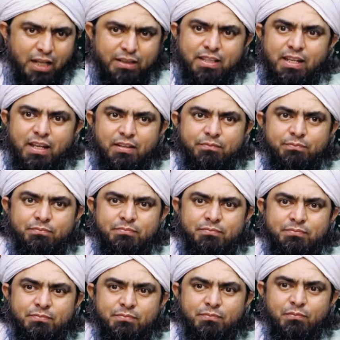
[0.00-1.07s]
आती है
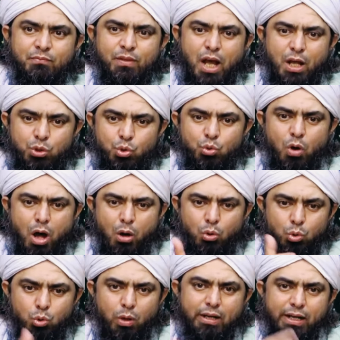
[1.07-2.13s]
अब दुआ
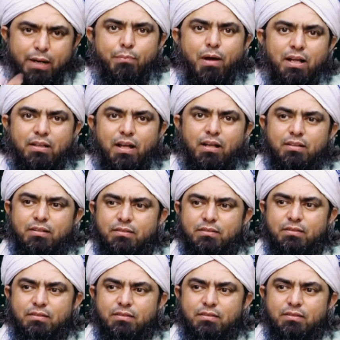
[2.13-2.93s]
हुआ इबादा